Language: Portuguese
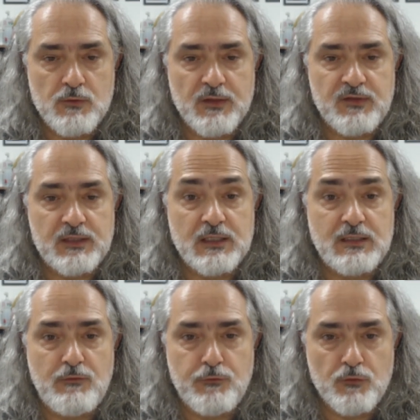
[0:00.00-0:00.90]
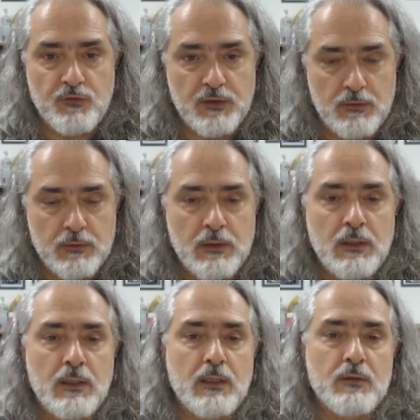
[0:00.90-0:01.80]
com uma certa difusão
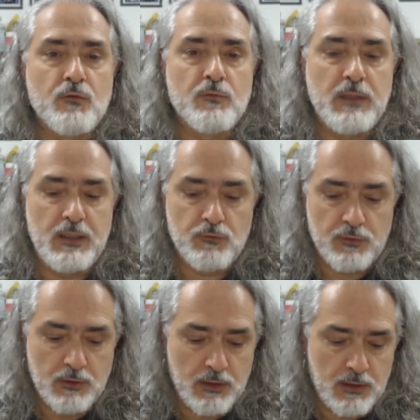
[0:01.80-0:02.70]
nos meios uh,